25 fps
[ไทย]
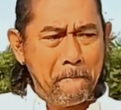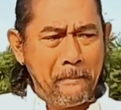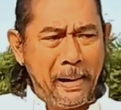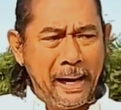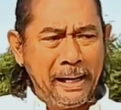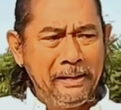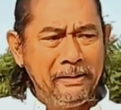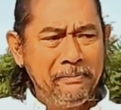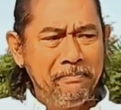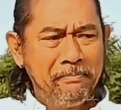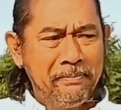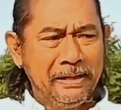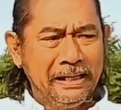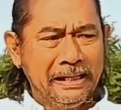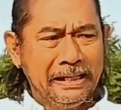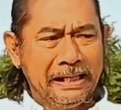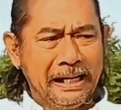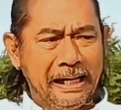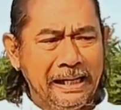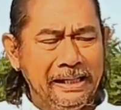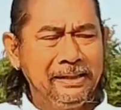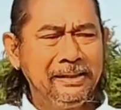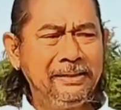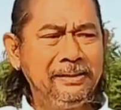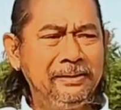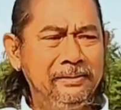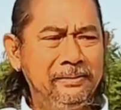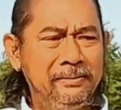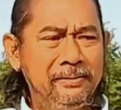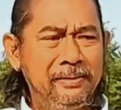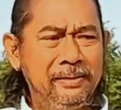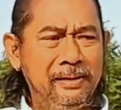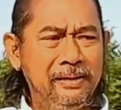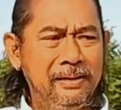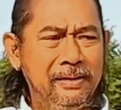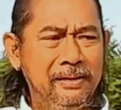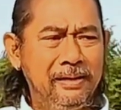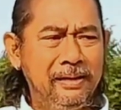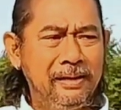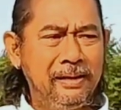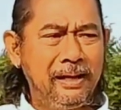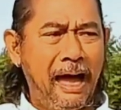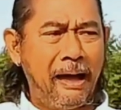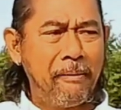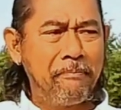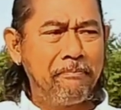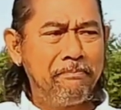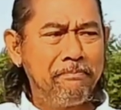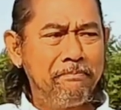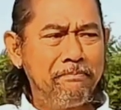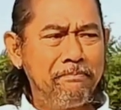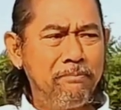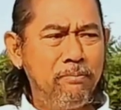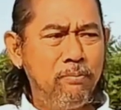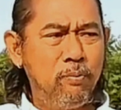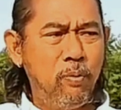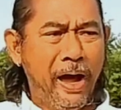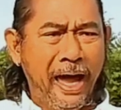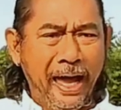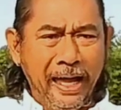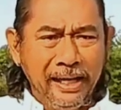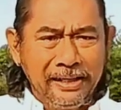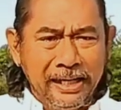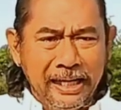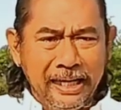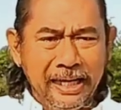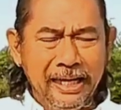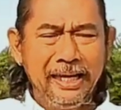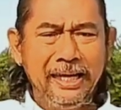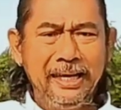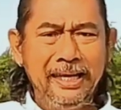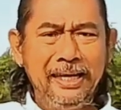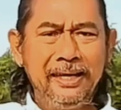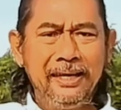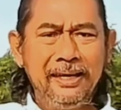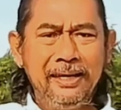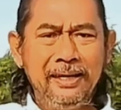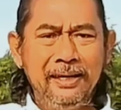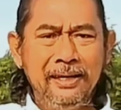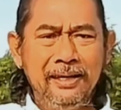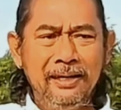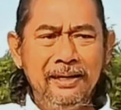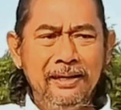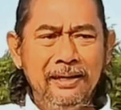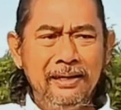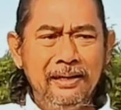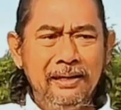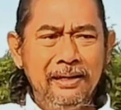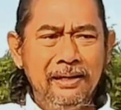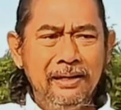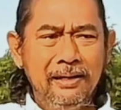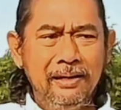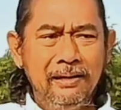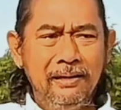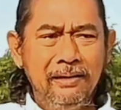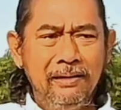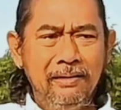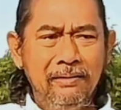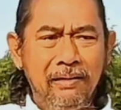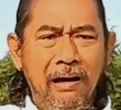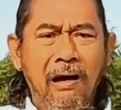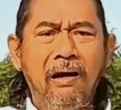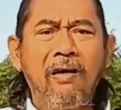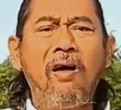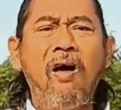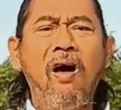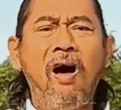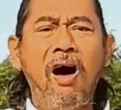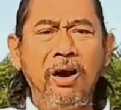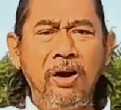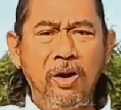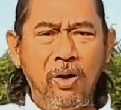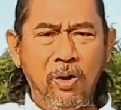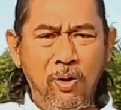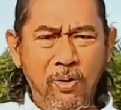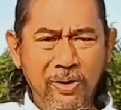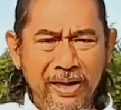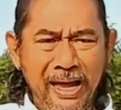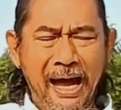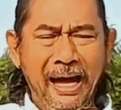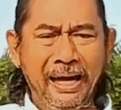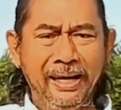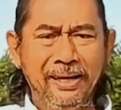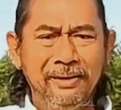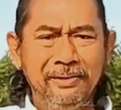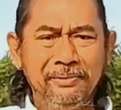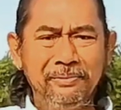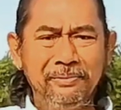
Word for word: มันเหมือนกับเวทีละครโรงใหญ่